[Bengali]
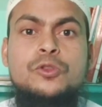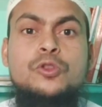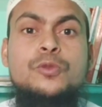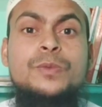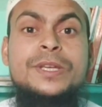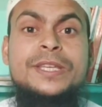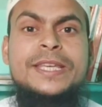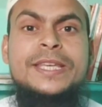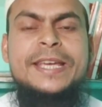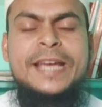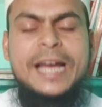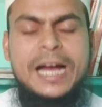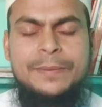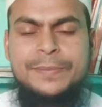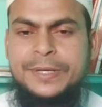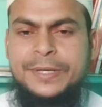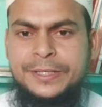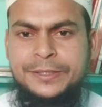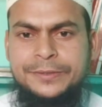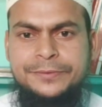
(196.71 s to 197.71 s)
তুমি কি
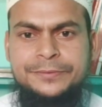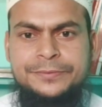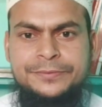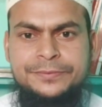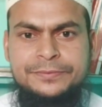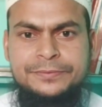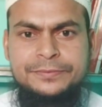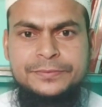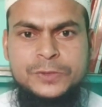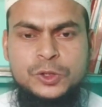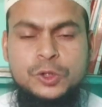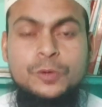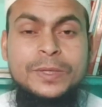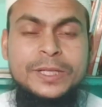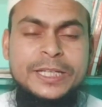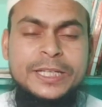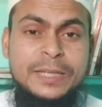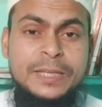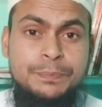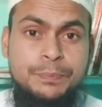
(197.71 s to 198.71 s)
খাবে
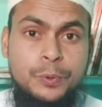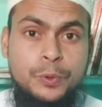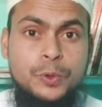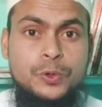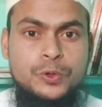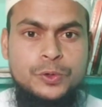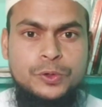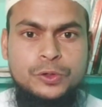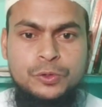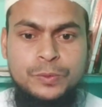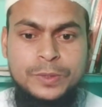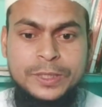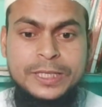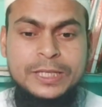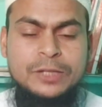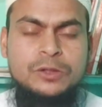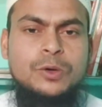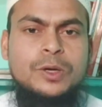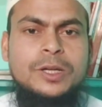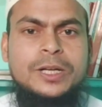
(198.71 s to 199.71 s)
তোমার কি প্রয়োজন তোমার
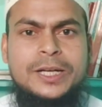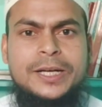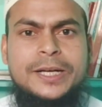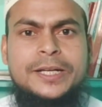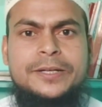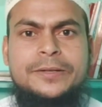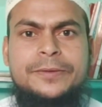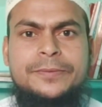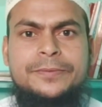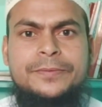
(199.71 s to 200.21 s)
কি দরকার